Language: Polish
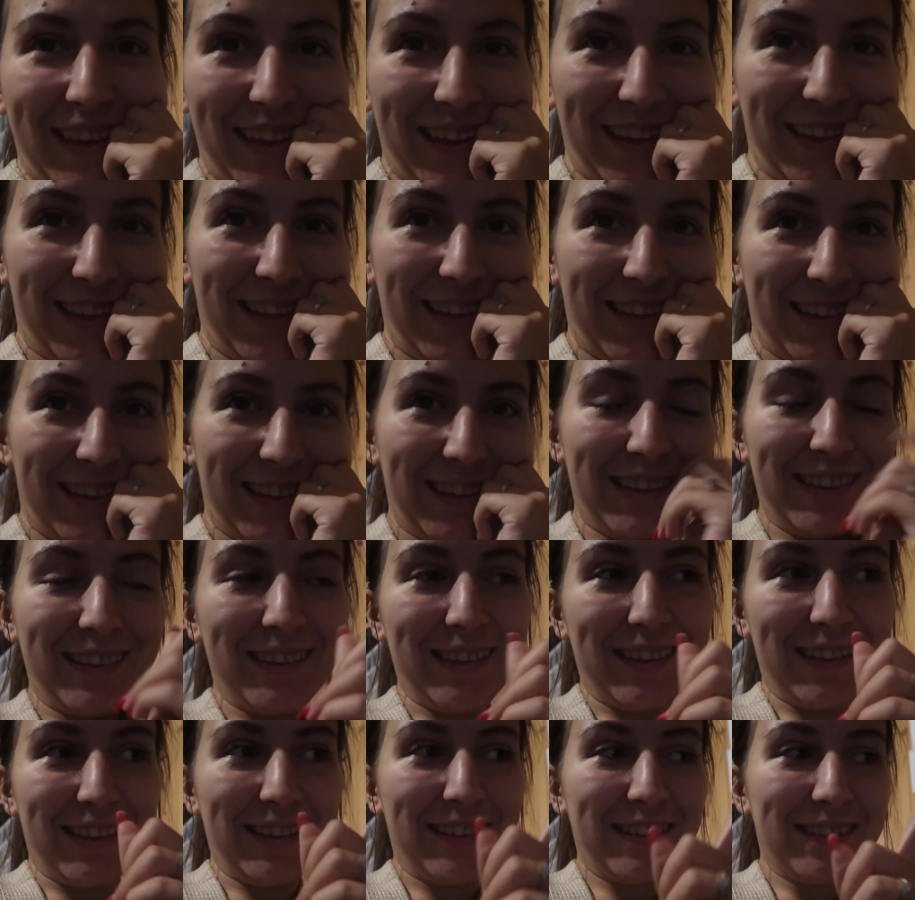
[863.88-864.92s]
E,
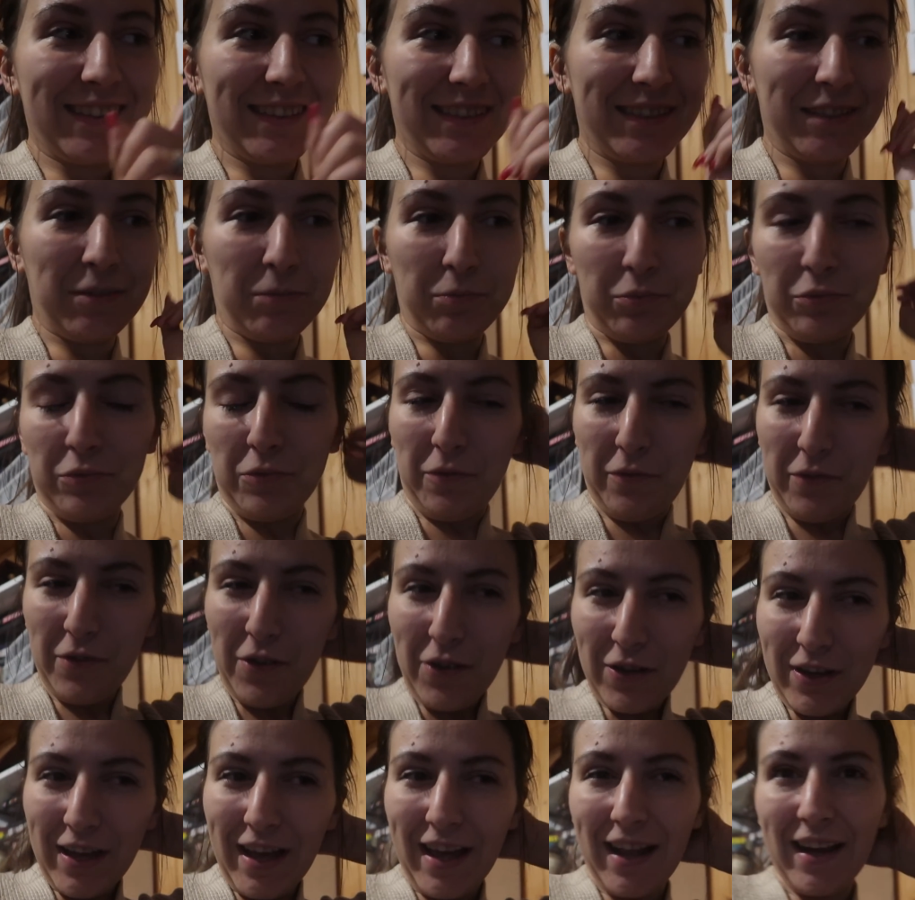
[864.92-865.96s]
jeden dzień nie było
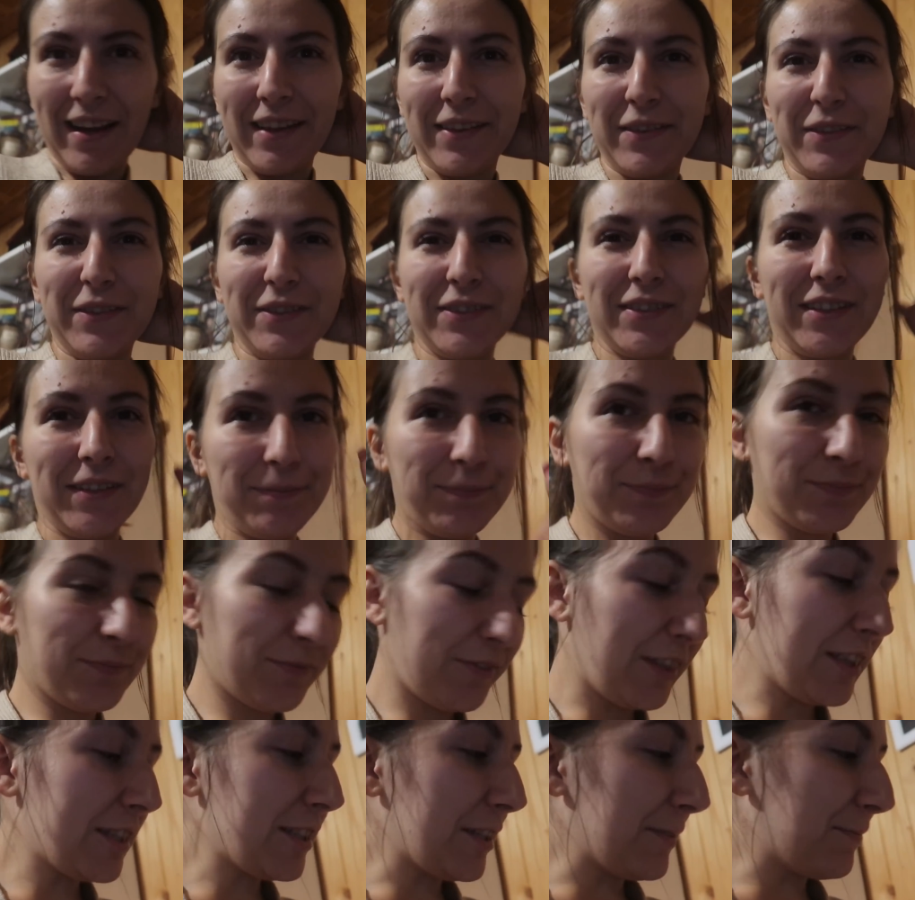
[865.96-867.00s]
vloga, ale to tam,
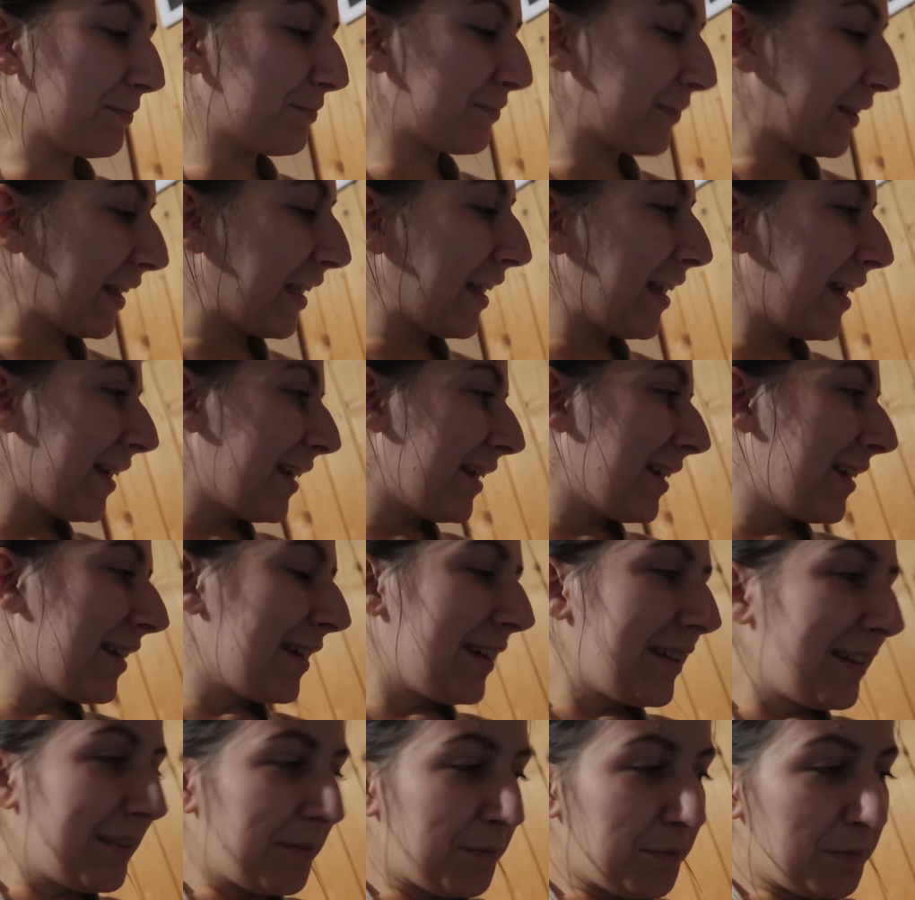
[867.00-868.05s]
wiecie,
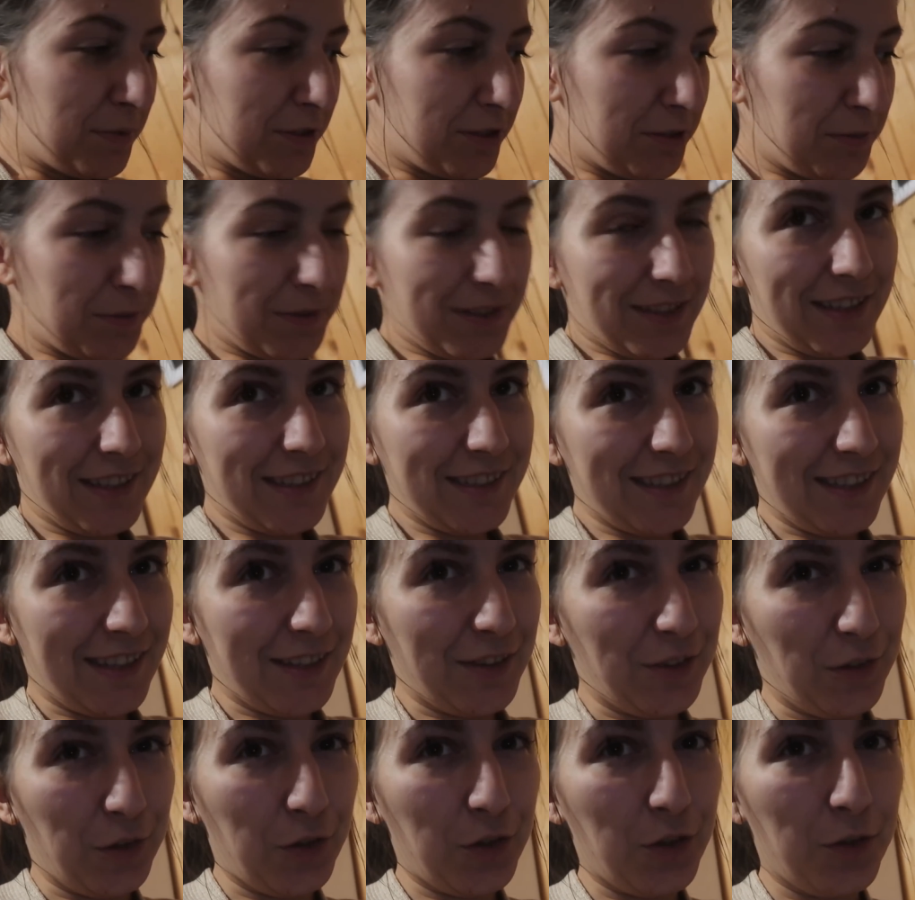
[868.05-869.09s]
przymkniecie
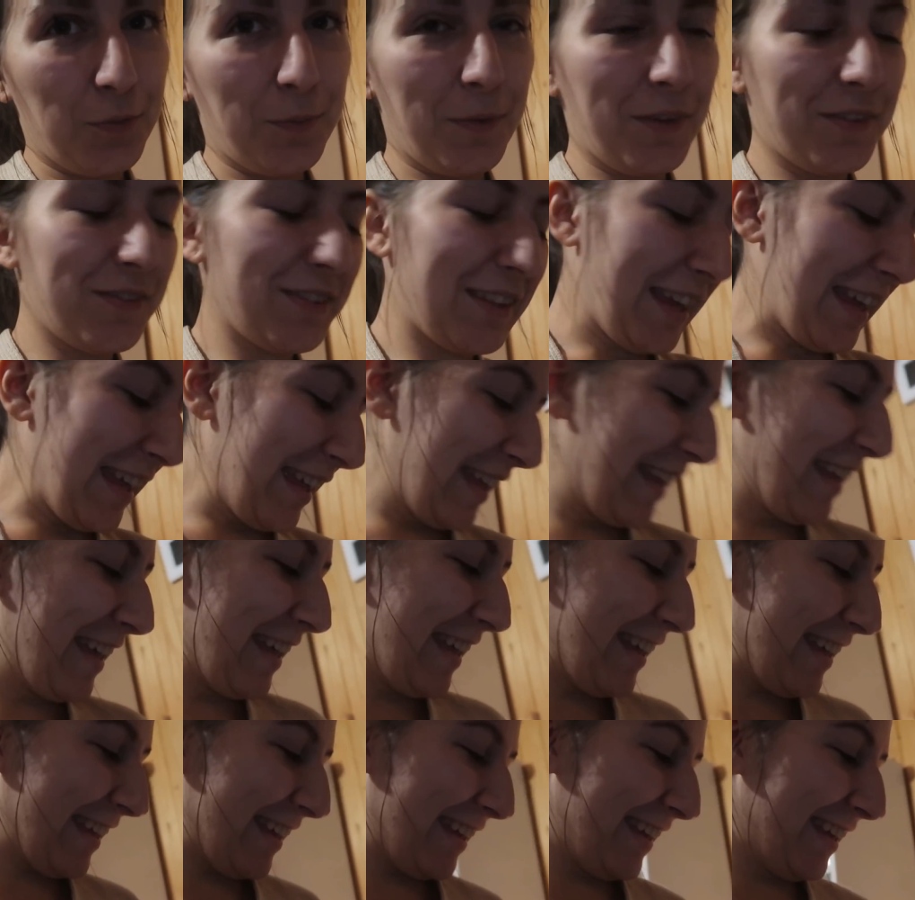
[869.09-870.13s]
na to oko pewnie.
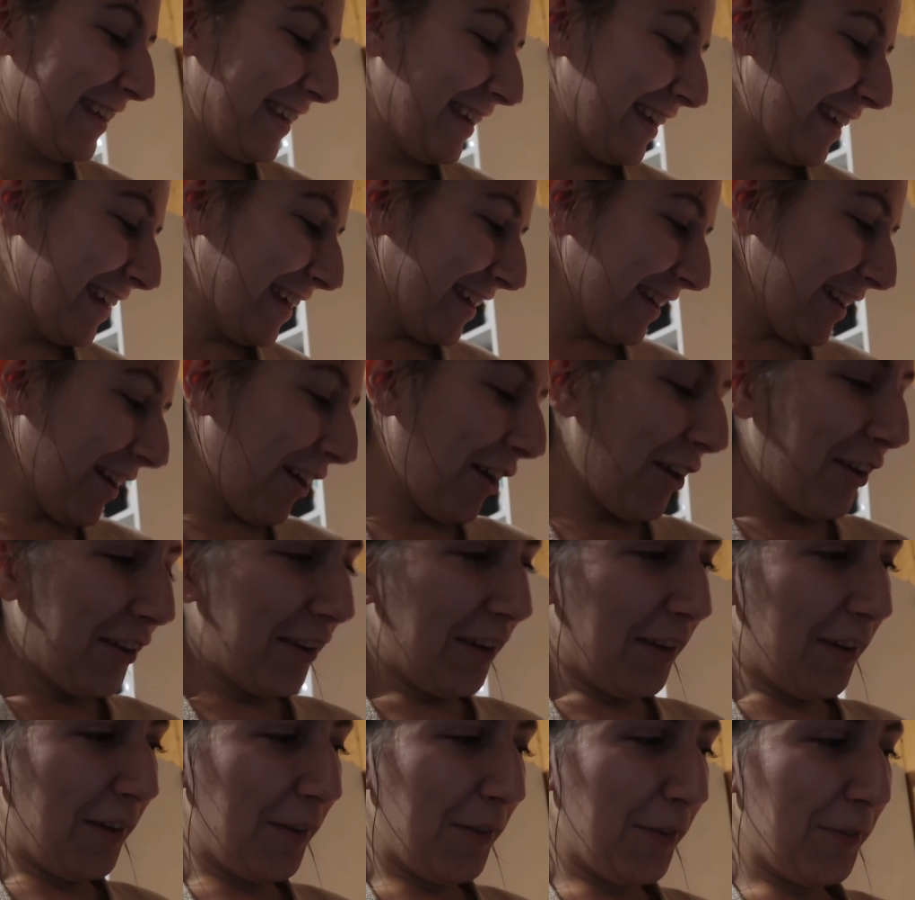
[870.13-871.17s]

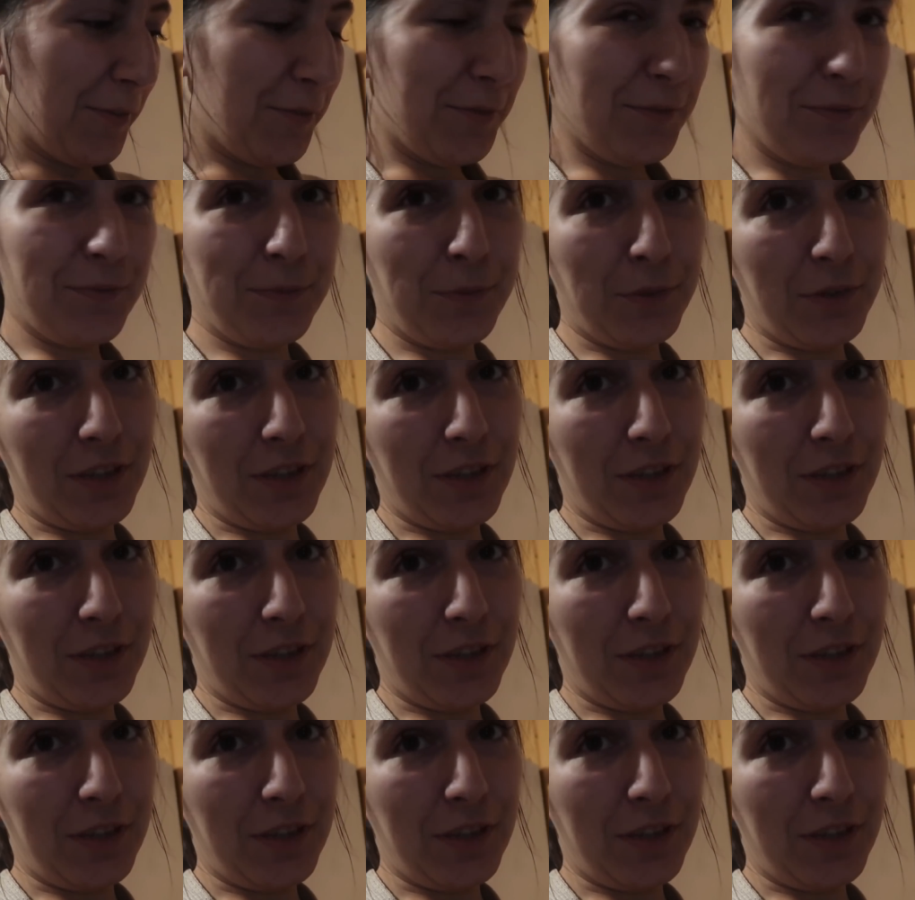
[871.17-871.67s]
um,